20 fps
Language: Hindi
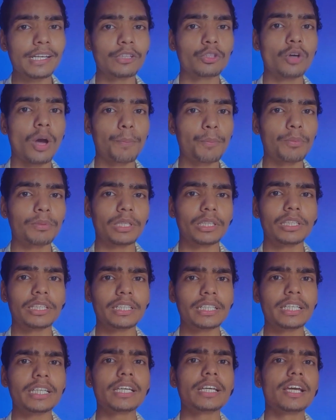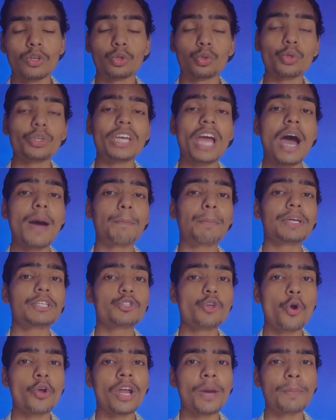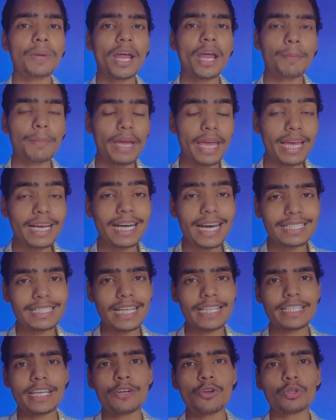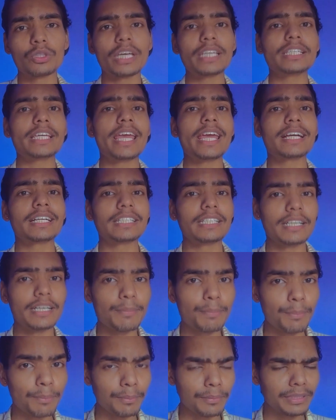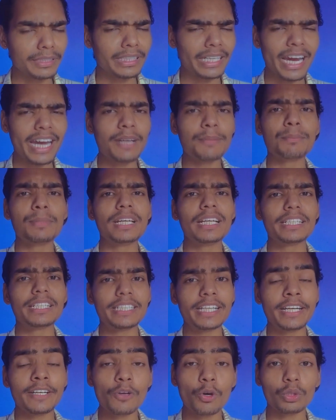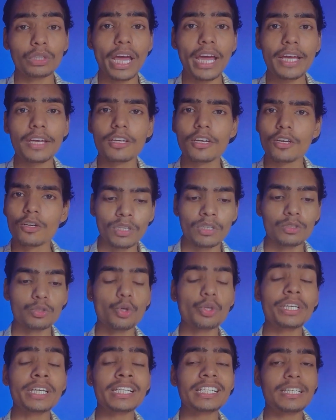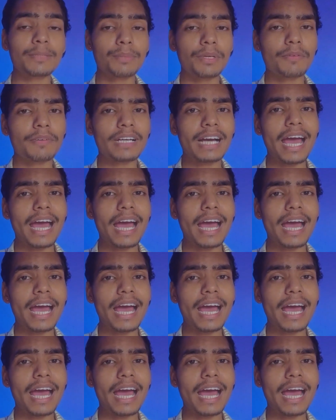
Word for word: ले तो आपको बता दें कि तो यहाँ पे जोन अब्राहम एक असासेन होता है ये एक ट्रेन मिलिट्रेन होता है जो कि इनकी बीवी